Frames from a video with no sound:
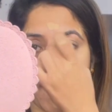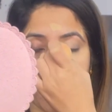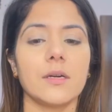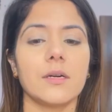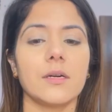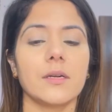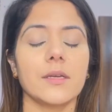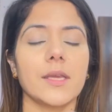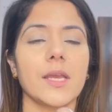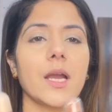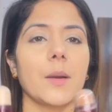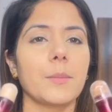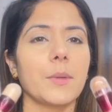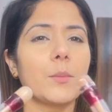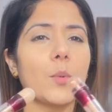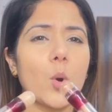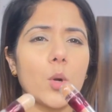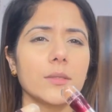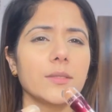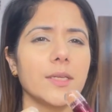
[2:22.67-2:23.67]
ये
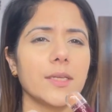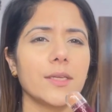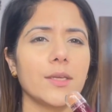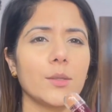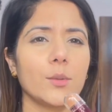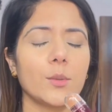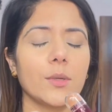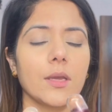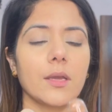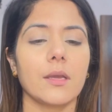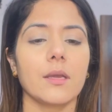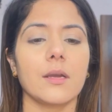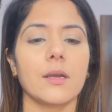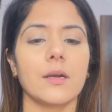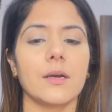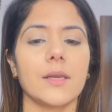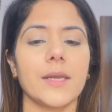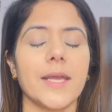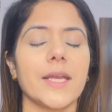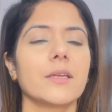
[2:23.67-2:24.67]
आपने बहुत देखे होंगे
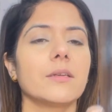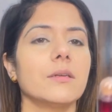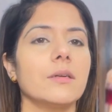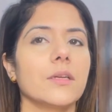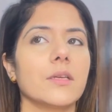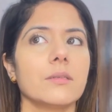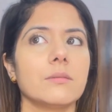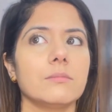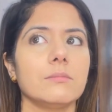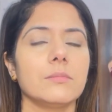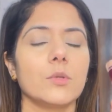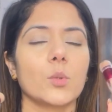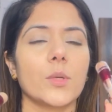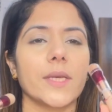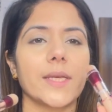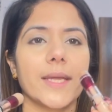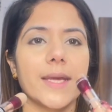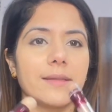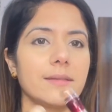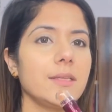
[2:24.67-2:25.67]
लाइक यू
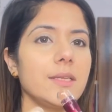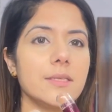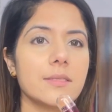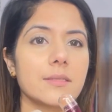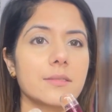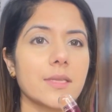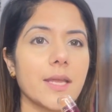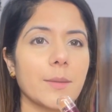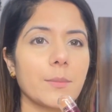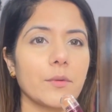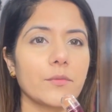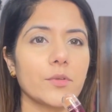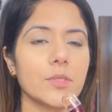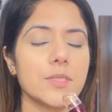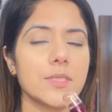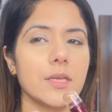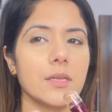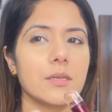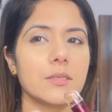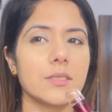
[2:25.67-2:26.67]
कैन गेट दीज टाइप ऑफ
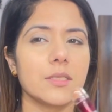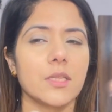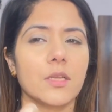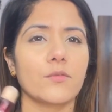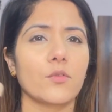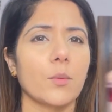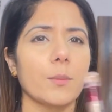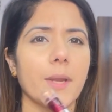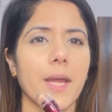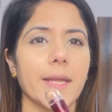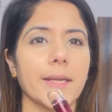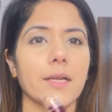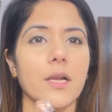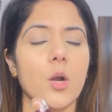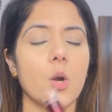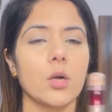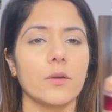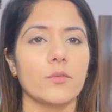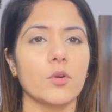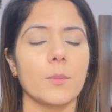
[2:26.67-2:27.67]
कंसीलर्स इधर फ्रॉम
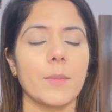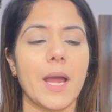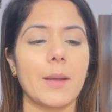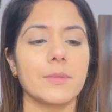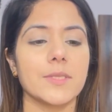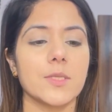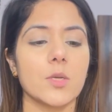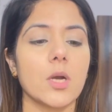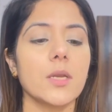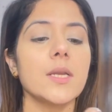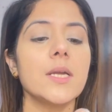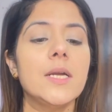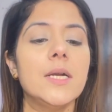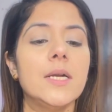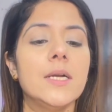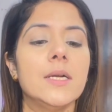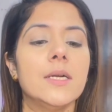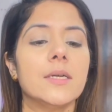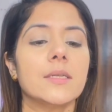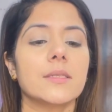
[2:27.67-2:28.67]
नायका और फ्रॉम एमेजोन
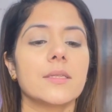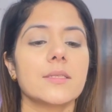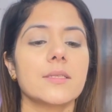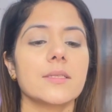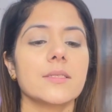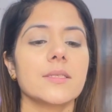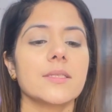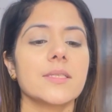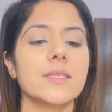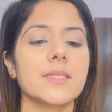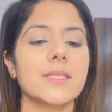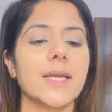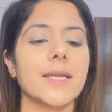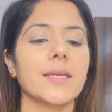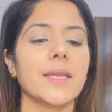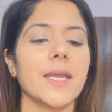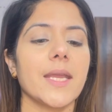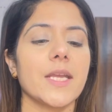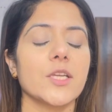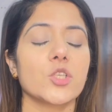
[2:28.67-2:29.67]
दिस इज
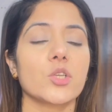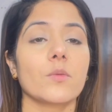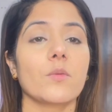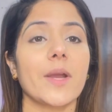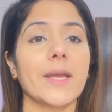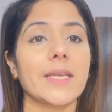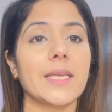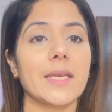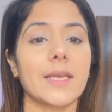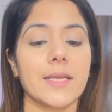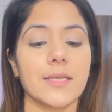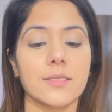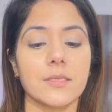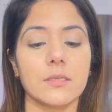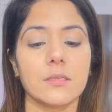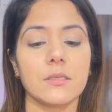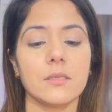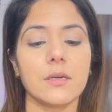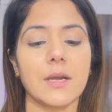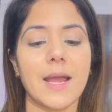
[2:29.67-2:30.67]
इंस्टेंट एज रिमाइंड
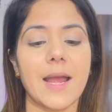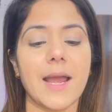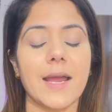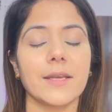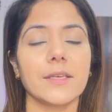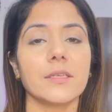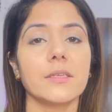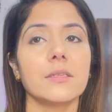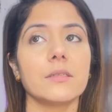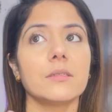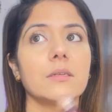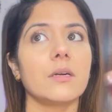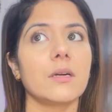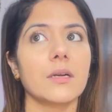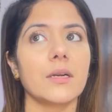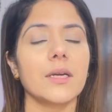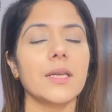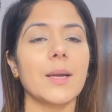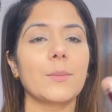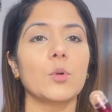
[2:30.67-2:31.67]
इरेजर एंड
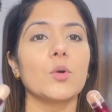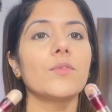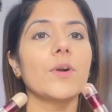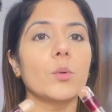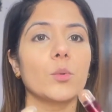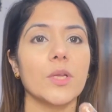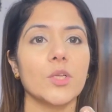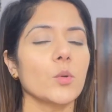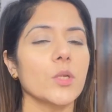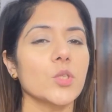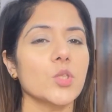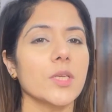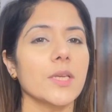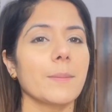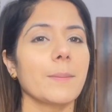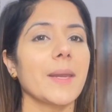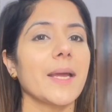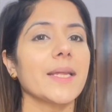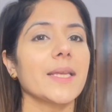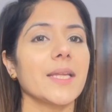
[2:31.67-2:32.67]
अगर आपको फाउंडेशन
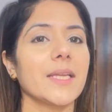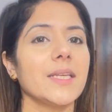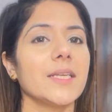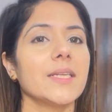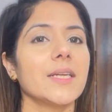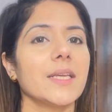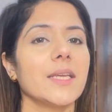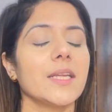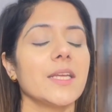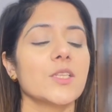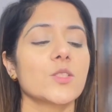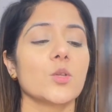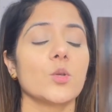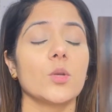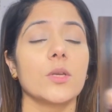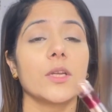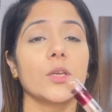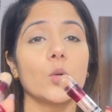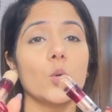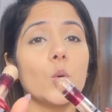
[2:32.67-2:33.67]
अप्लाई नहीं करनी है सो
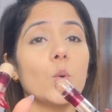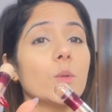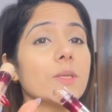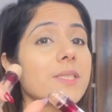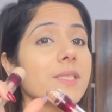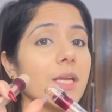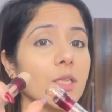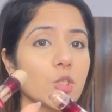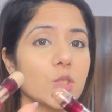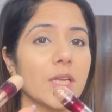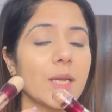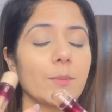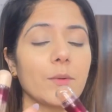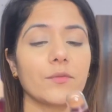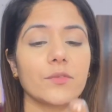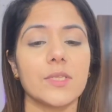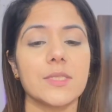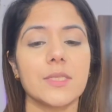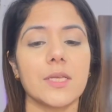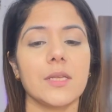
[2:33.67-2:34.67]
यू कैन गो विद सच टाइप
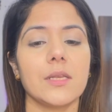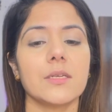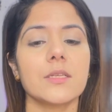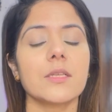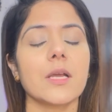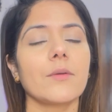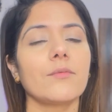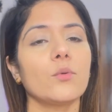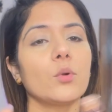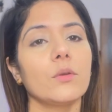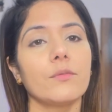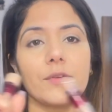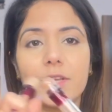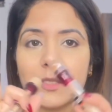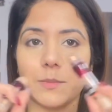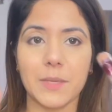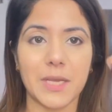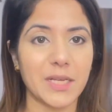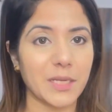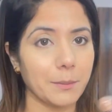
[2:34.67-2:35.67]
ऑफ कंसीलर्स आप फुल
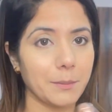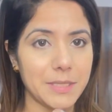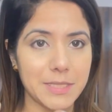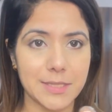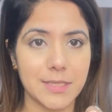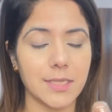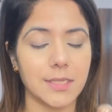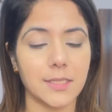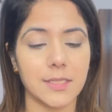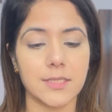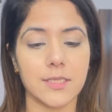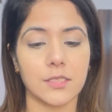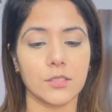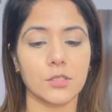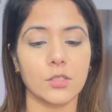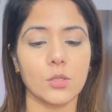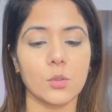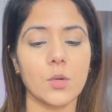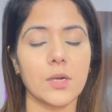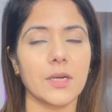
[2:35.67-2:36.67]
फेस मेकअप भी इससे कर
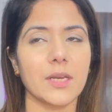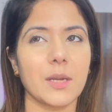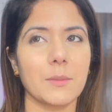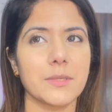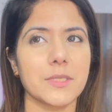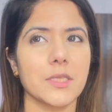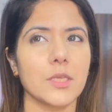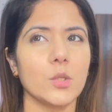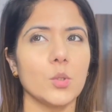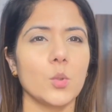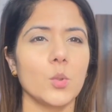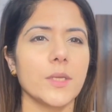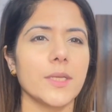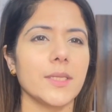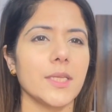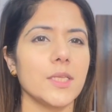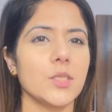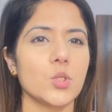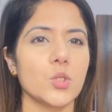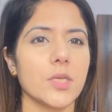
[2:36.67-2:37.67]
सकते हो अगर आप इसके दो
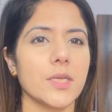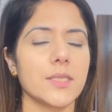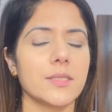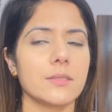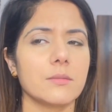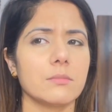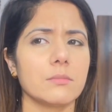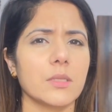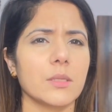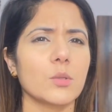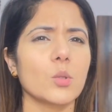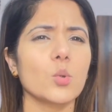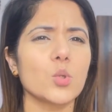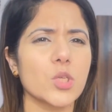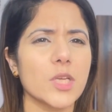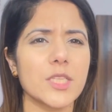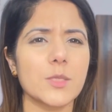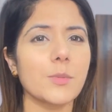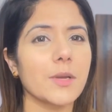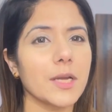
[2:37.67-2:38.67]
या तीन शेड्स दो
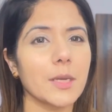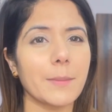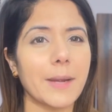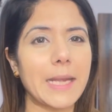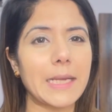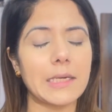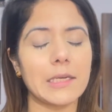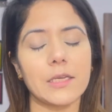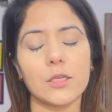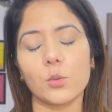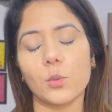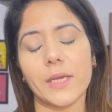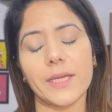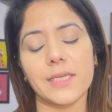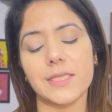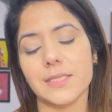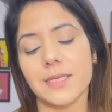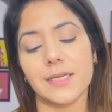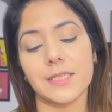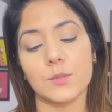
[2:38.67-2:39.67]
शेड्स भी अगर बाय कर ले तो
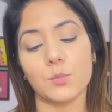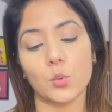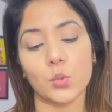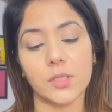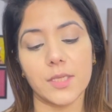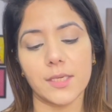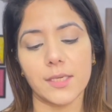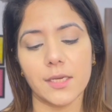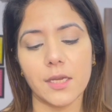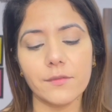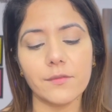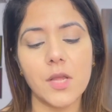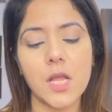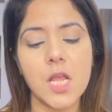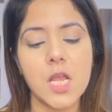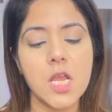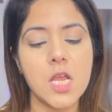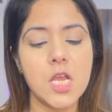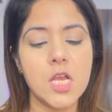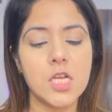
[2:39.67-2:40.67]
आई गेस दैट इज मोर देन इनफ
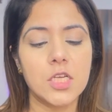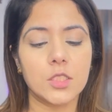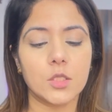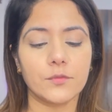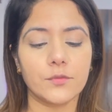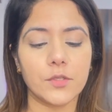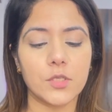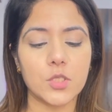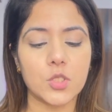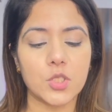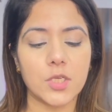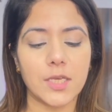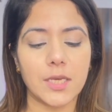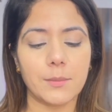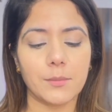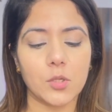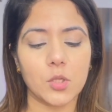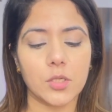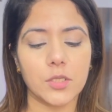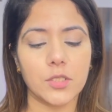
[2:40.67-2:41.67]
सो फर्स्ट शेड
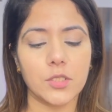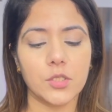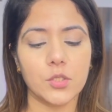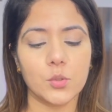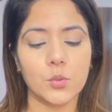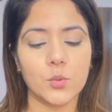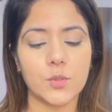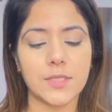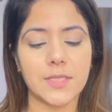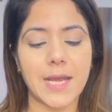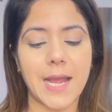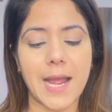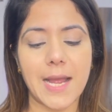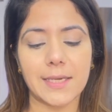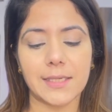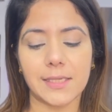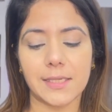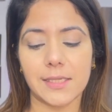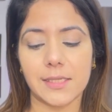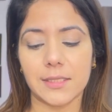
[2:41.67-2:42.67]
एम गोना यूज
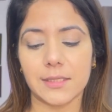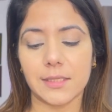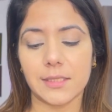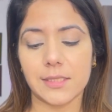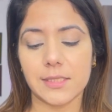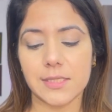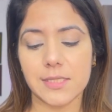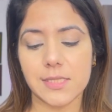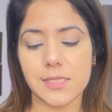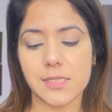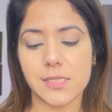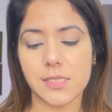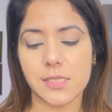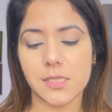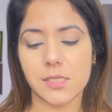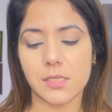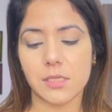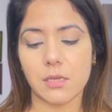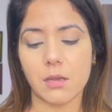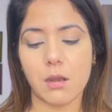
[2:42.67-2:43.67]
दैट इज
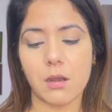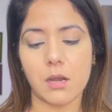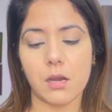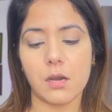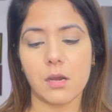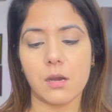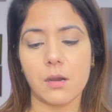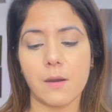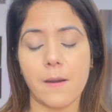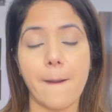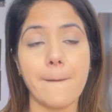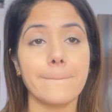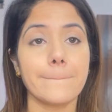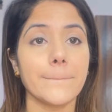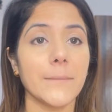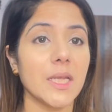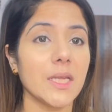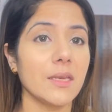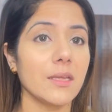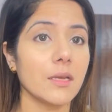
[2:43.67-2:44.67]

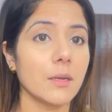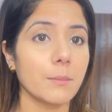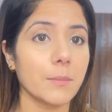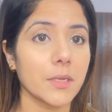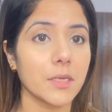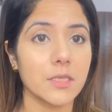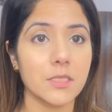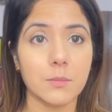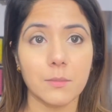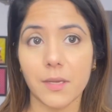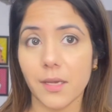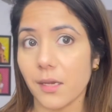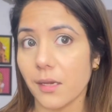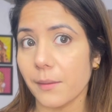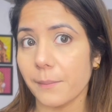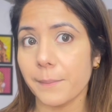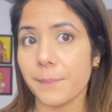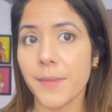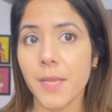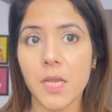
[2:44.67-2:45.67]
मीडियम बिकॉज मैं
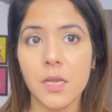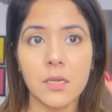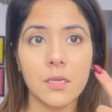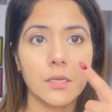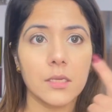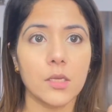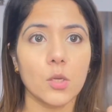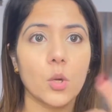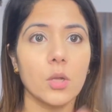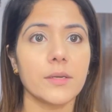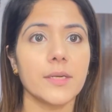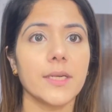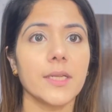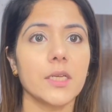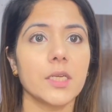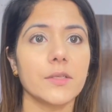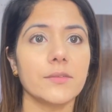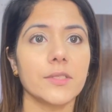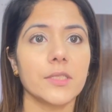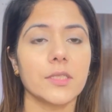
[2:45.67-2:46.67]
ये
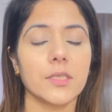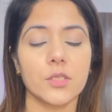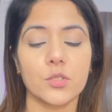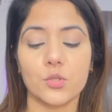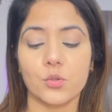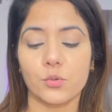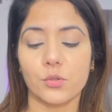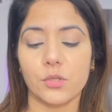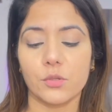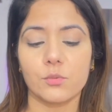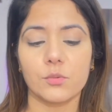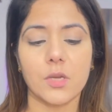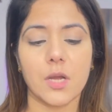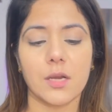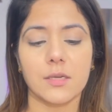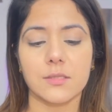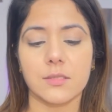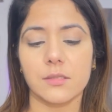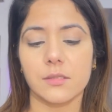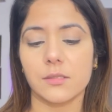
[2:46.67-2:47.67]
ऑलरेडी कवर कर चुकी हूँ
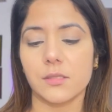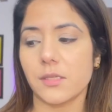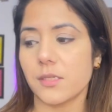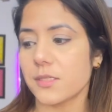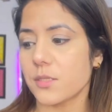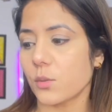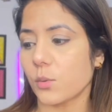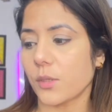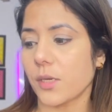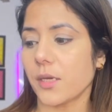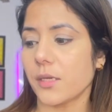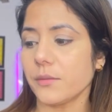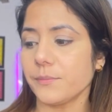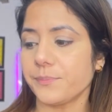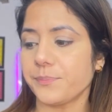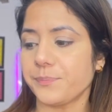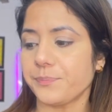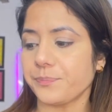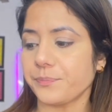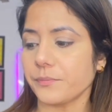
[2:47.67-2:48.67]
डार्क सर्कल्स ओके
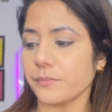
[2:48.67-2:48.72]
okay?